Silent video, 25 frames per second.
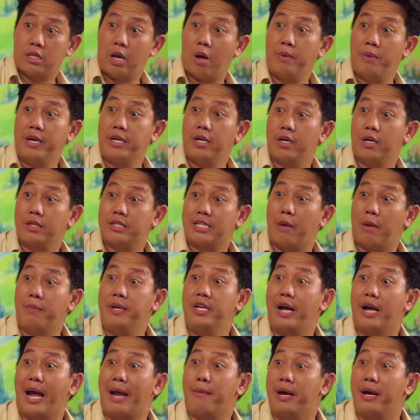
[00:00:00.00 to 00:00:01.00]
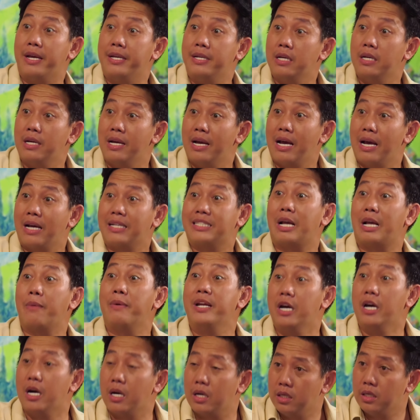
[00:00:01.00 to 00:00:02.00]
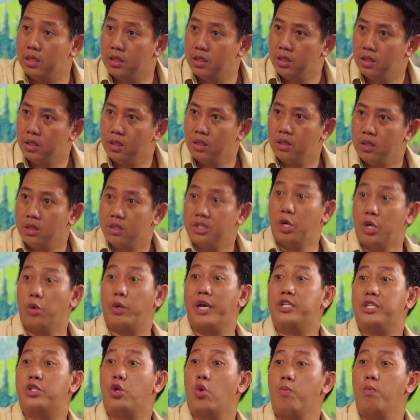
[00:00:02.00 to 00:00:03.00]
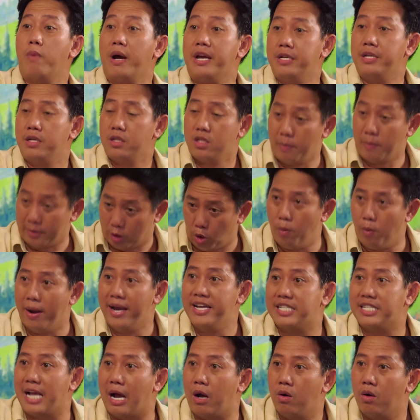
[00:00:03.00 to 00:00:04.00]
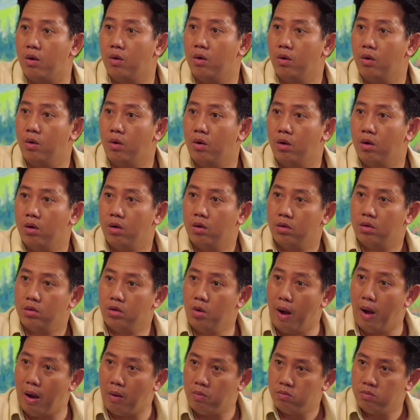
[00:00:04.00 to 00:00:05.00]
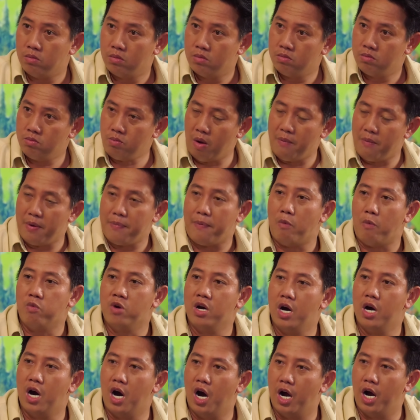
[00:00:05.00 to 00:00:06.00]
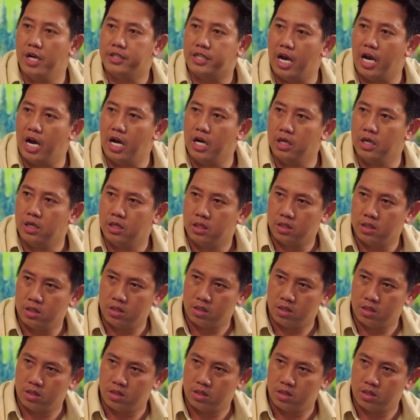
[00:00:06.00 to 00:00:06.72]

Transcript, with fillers: sao biết được sao biết được ai bị sao biết được nhiều khi chúng bị nhưng mà tôi bị sao đúng không mình phải phòng ngừa chứ